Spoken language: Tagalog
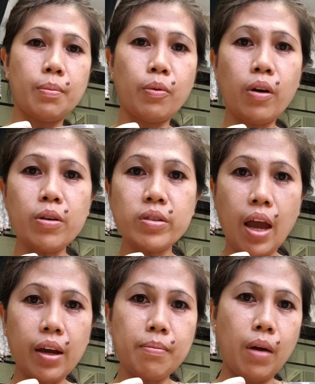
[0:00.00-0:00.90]
na po kayo
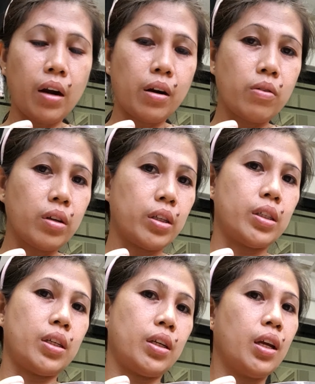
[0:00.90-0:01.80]
sa aking background
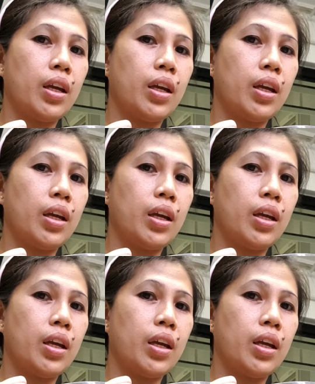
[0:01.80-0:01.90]
kasi